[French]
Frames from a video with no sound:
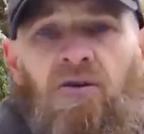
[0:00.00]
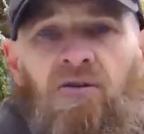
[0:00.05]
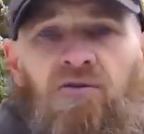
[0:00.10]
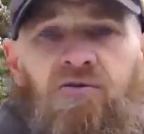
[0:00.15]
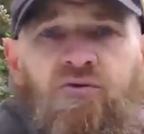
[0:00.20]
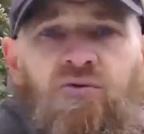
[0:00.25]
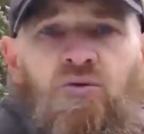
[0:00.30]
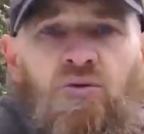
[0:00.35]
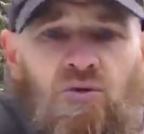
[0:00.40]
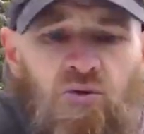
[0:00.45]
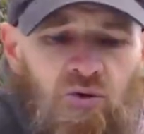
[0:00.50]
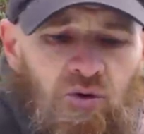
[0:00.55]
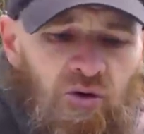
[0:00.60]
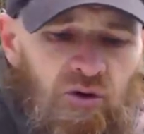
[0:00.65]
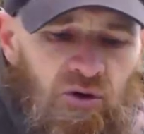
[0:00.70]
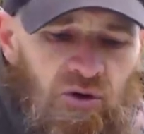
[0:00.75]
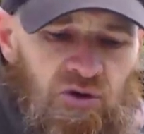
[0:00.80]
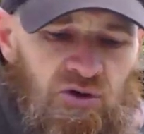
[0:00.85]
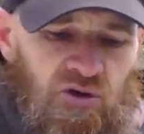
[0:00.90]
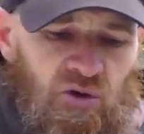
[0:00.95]
vous
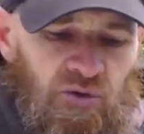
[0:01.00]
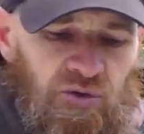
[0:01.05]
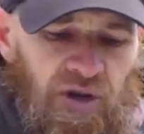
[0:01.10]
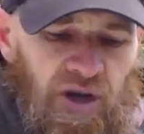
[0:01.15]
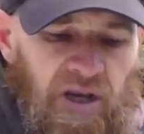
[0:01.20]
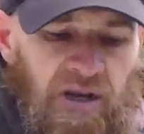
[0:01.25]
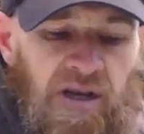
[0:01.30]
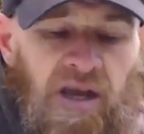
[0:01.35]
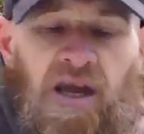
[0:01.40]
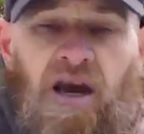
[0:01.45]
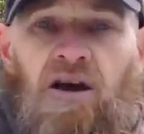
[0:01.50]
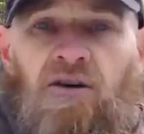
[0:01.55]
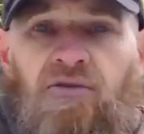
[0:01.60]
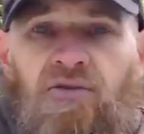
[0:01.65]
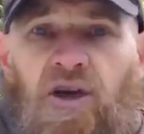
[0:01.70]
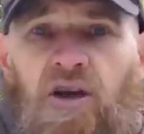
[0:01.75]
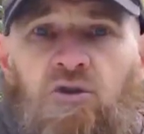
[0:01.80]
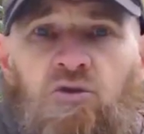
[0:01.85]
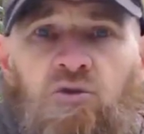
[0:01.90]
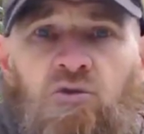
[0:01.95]
euh, entraîner à
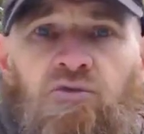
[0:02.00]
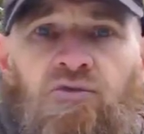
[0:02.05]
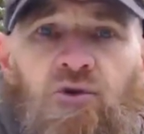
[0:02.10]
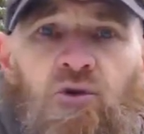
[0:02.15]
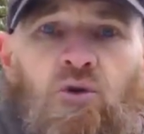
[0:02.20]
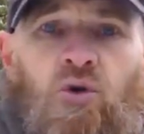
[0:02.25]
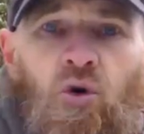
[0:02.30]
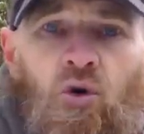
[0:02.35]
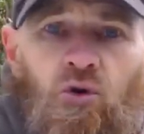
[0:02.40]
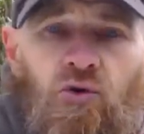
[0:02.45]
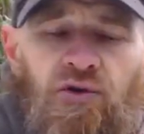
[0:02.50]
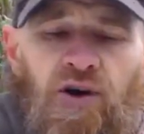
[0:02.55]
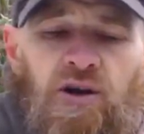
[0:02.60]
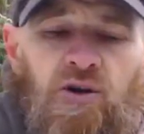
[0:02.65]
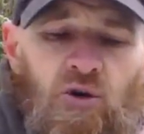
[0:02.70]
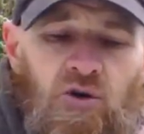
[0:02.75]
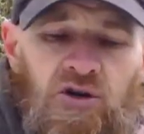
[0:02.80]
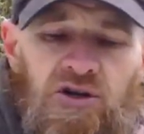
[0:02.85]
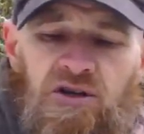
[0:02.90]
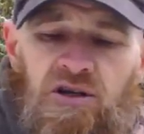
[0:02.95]
faire du feu au
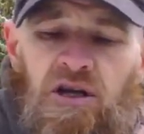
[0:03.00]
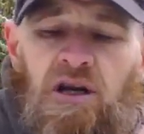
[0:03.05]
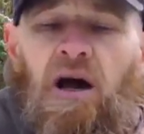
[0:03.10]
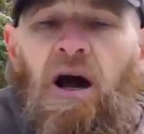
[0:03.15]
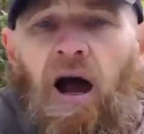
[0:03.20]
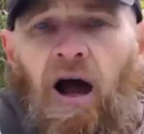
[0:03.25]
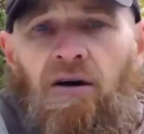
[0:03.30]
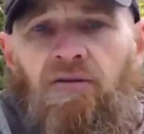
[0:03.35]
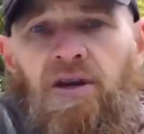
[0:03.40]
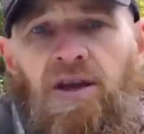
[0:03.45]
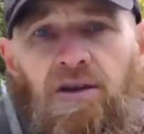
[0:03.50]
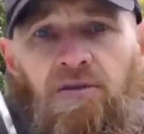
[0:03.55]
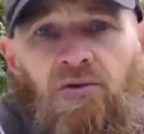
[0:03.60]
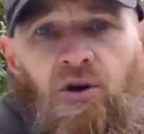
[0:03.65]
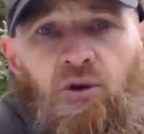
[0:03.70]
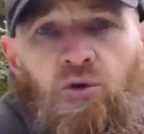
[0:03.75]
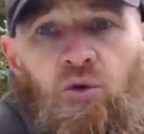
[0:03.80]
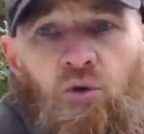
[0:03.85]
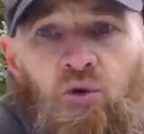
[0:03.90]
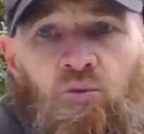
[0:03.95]
Fire Steel avec
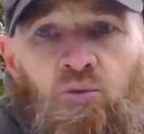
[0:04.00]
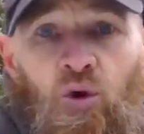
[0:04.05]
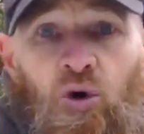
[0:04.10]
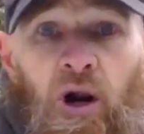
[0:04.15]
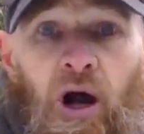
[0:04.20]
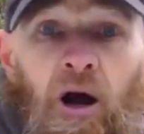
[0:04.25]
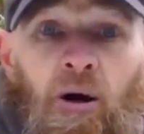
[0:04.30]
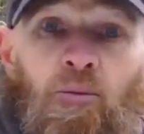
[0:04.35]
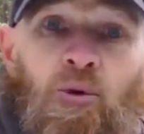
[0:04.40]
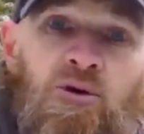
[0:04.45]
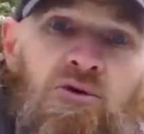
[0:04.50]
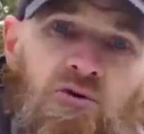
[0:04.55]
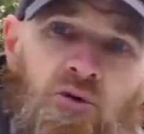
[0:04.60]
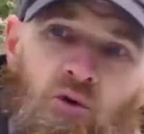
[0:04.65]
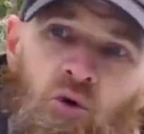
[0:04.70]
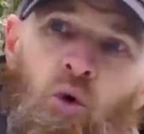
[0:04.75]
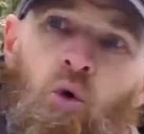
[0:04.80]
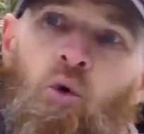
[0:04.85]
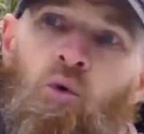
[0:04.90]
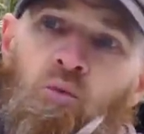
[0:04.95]
votre Mora parce
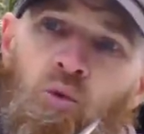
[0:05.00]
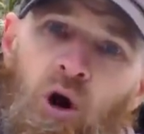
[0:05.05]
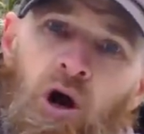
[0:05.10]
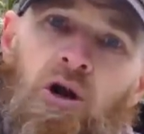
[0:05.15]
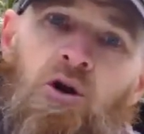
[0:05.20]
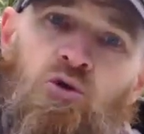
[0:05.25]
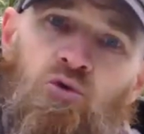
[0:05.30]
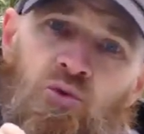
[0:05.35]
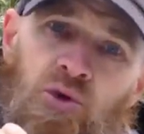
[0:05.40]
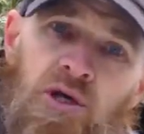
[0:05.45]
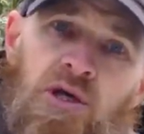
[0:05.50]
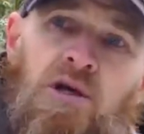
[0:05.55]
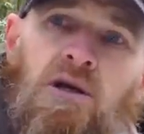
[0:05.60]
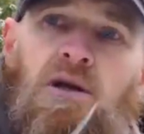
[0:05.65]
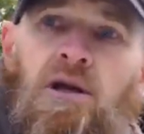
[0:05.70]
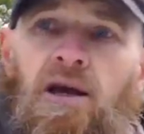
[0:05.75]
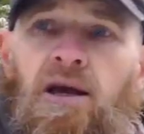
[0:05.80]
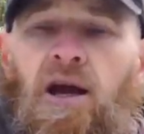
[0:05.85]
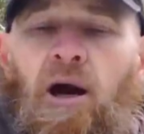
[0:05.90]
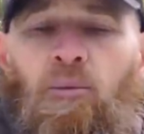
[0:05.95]
au moins, lui,
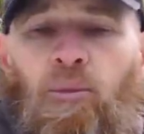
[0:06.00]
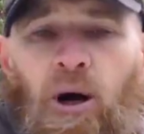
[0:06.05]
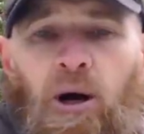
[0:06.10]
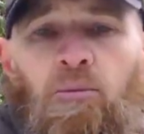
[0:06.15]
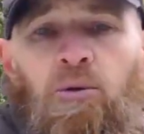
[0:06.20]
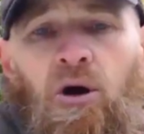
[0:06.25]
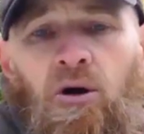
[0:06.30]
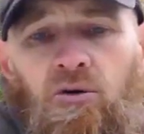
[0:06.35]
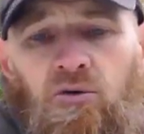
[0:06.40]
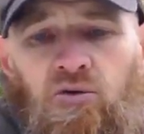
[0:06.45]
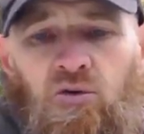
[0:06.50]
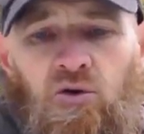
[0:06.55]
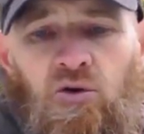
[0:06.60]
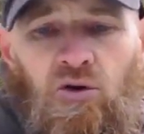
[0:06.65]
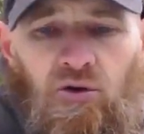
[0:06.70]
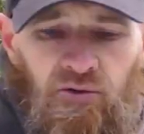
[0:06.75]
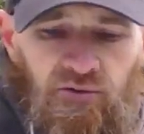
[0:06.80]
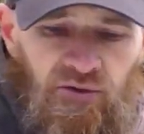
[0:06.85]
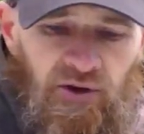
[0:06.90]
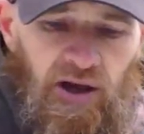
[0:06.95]
il est capable
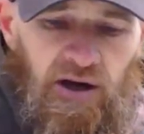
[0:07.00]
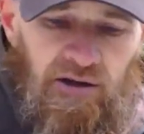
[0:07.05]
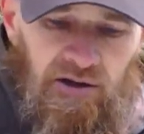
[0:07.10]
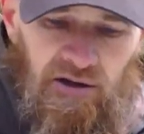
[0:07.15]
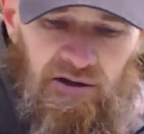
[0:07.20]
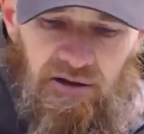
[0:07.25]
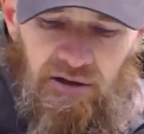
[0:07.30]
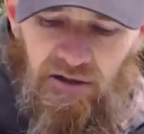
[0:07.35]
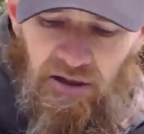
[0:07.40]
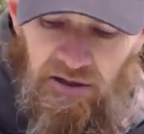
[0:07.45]
de faire des